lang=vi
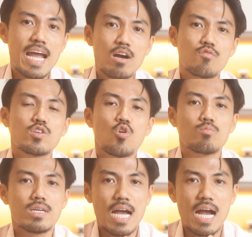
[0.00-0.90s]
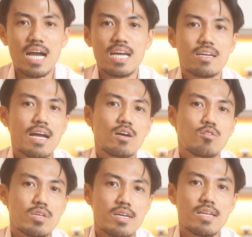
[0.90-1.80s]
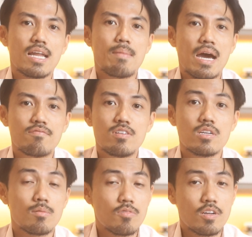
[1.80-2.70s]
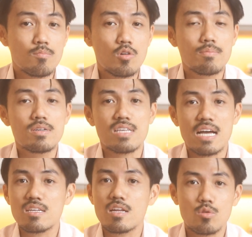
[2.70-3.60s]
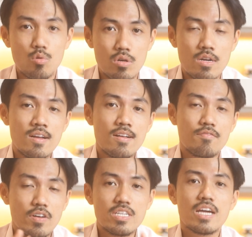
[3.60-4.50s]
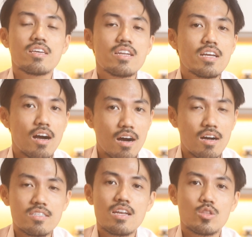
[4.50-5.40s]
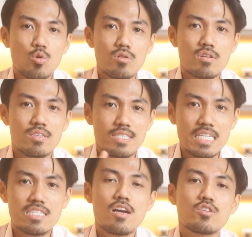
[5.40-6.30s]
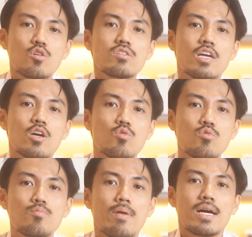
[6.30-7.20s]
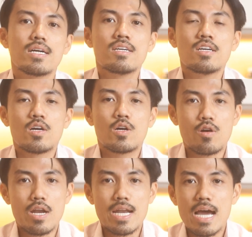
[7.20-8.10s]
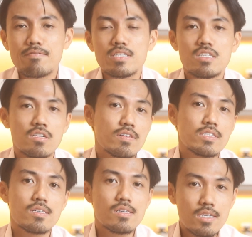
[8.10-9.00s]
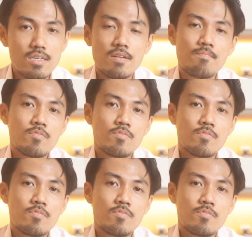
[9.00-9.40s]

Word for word: nhà của Vinhome thì càng ngày càng có thể là bán được với một cái mức giá rất là tốt, với những cái tiện ích ở rất là tốt dành riêng cho những cái khu mà gọi là đang phát triển về dân cư.